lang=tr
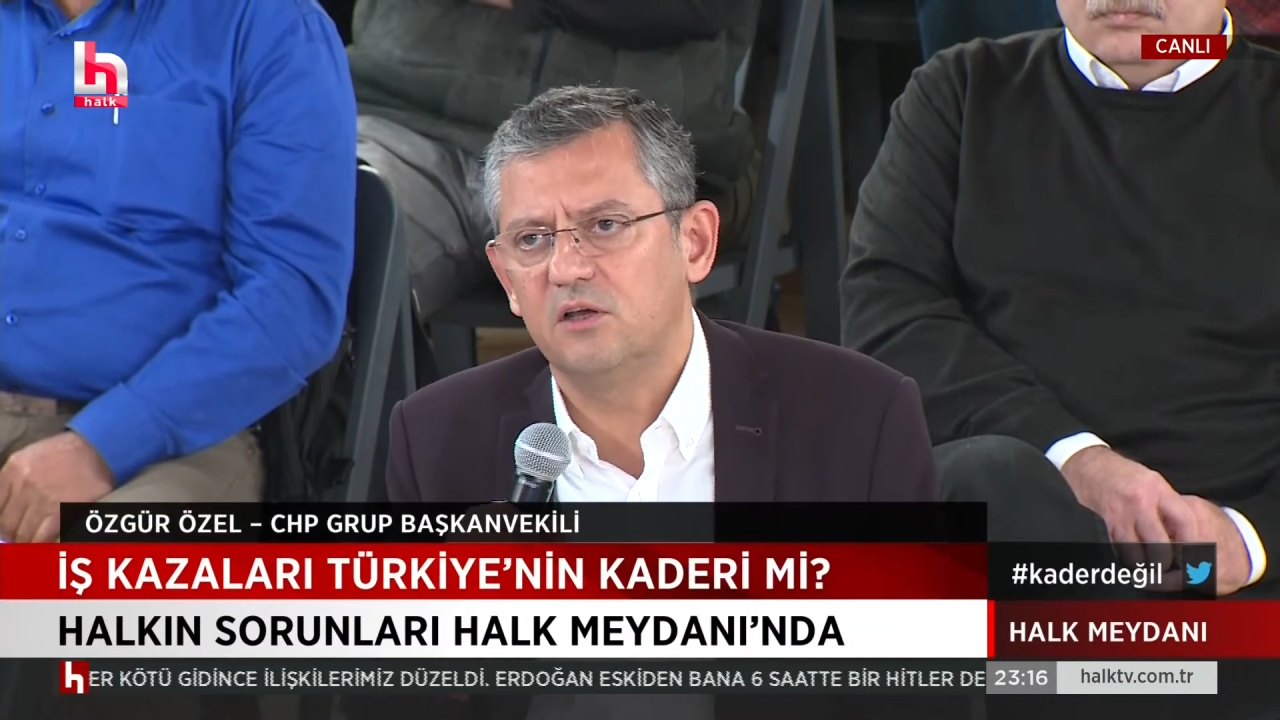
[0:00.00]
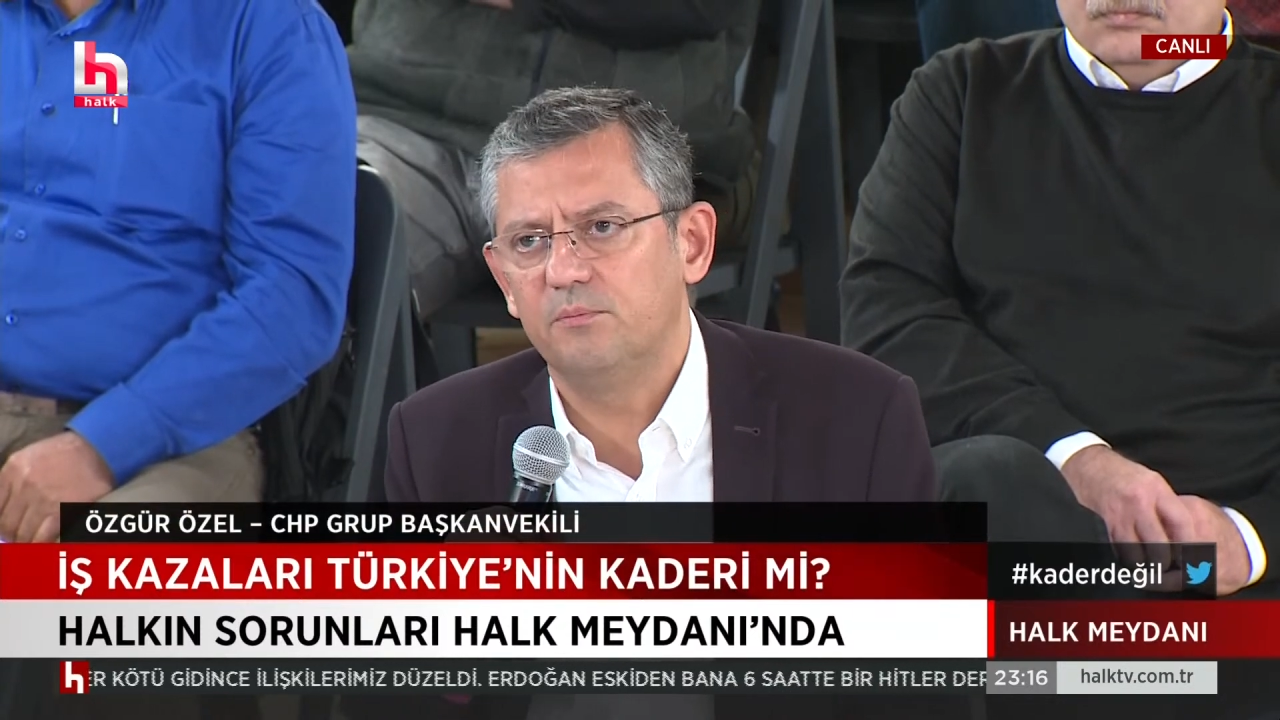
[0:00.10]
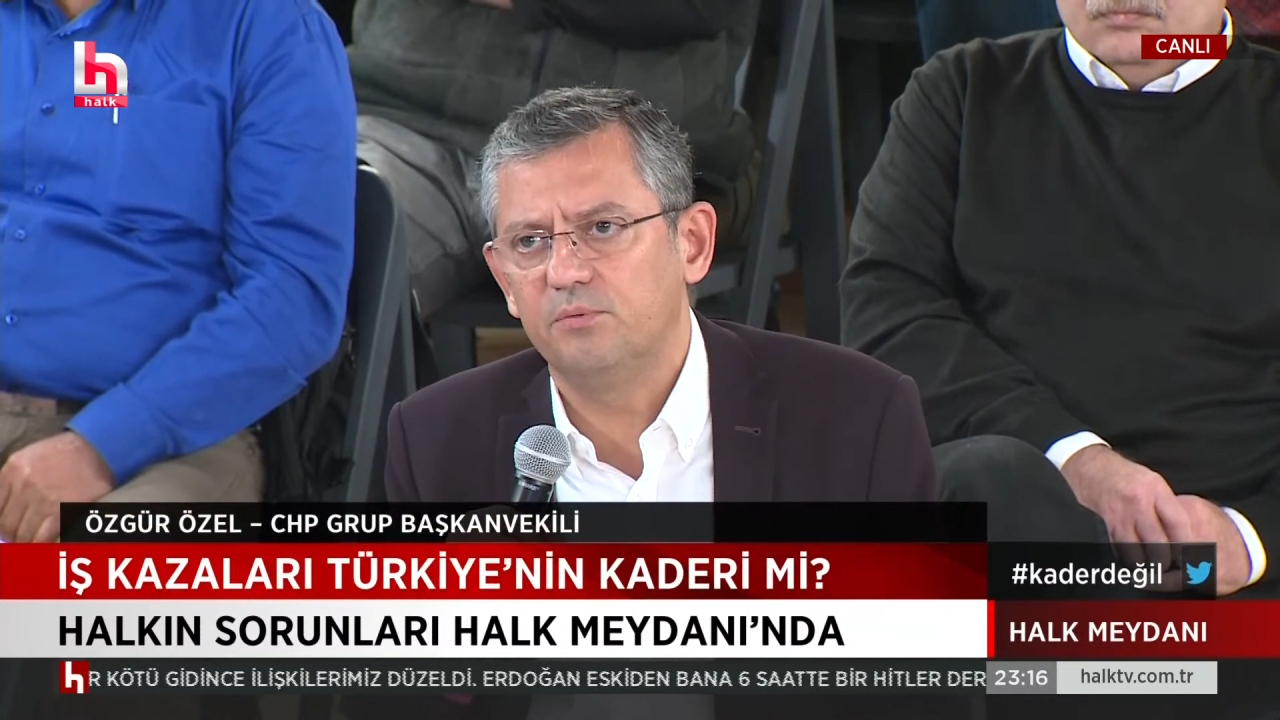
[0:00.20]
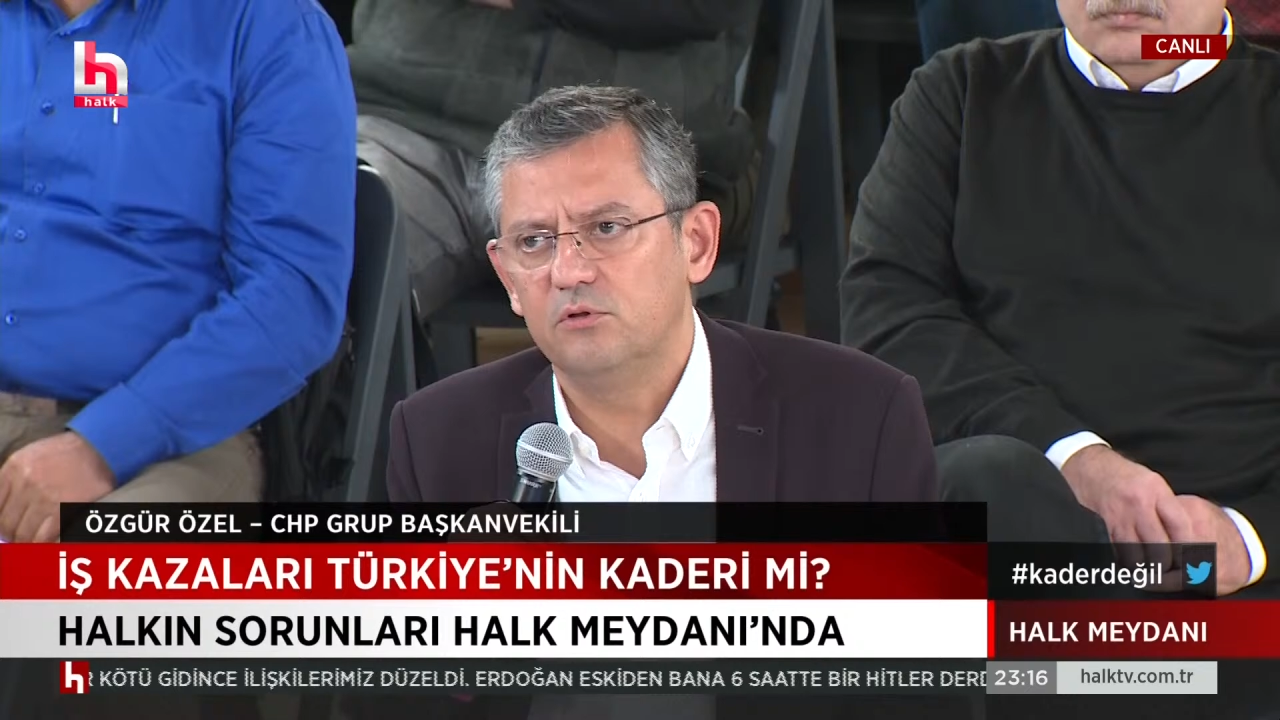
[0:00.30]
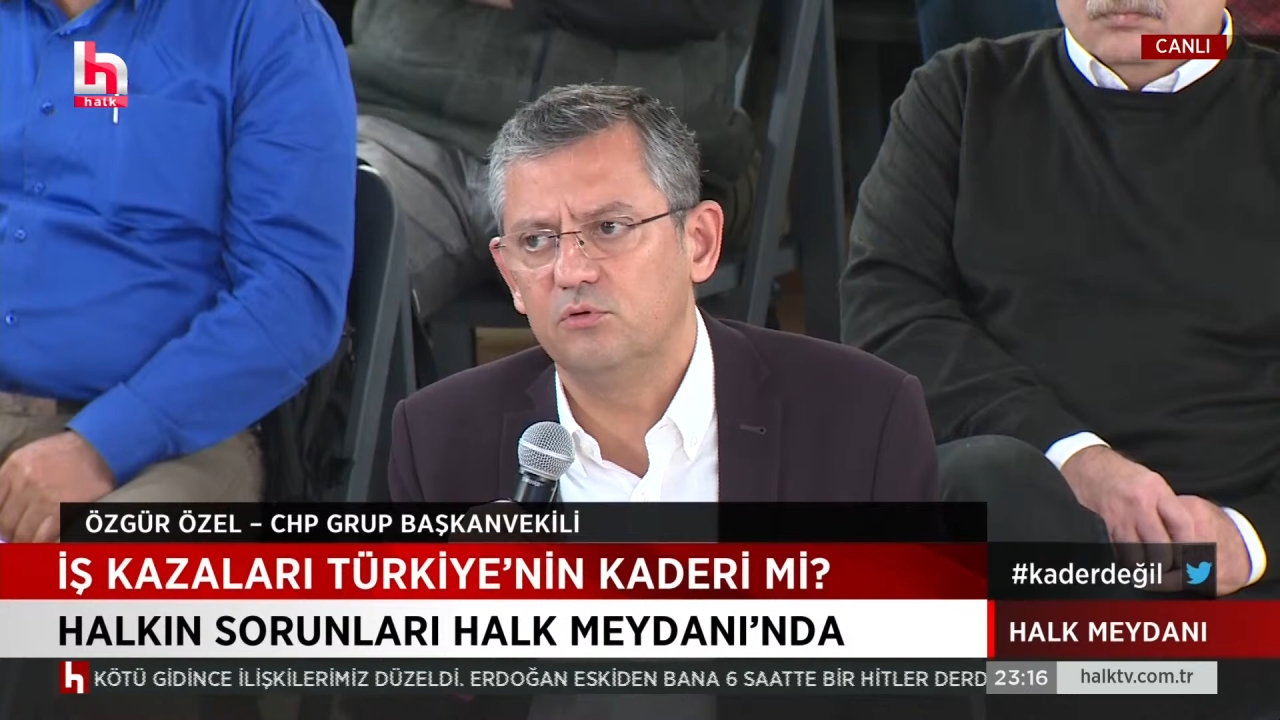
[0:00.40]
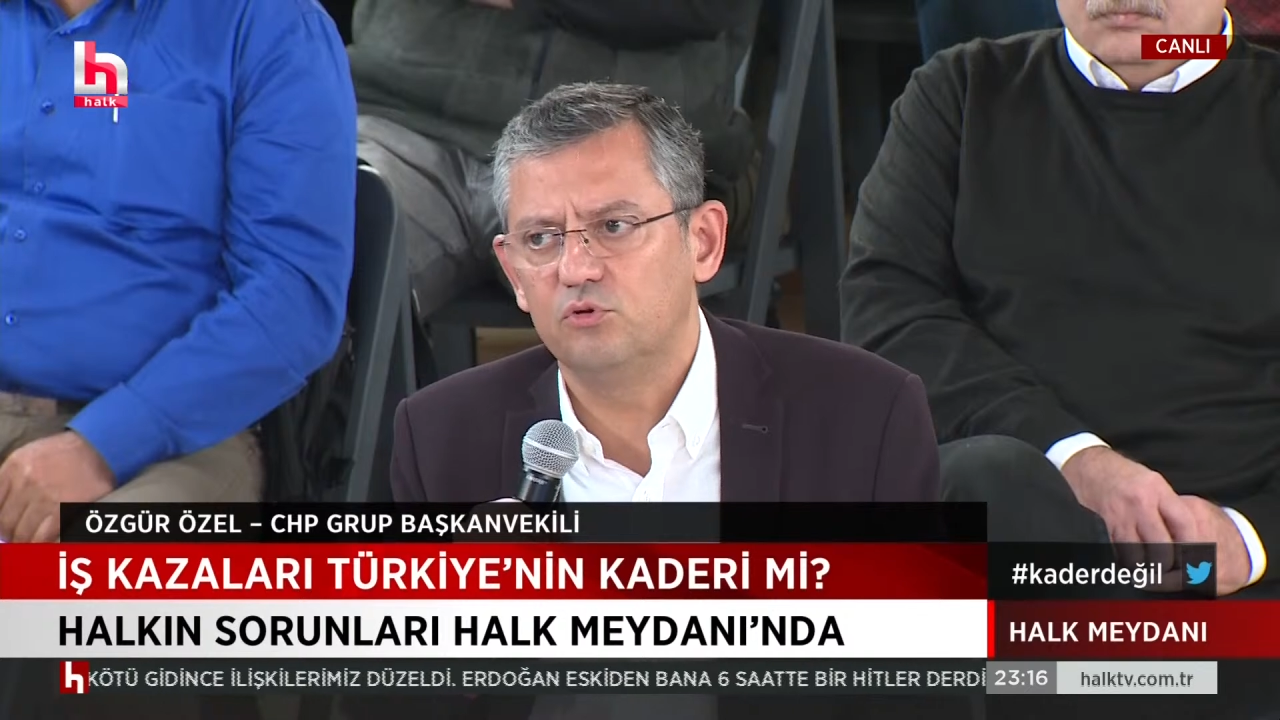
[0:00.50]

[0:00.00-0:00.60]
yapıldı.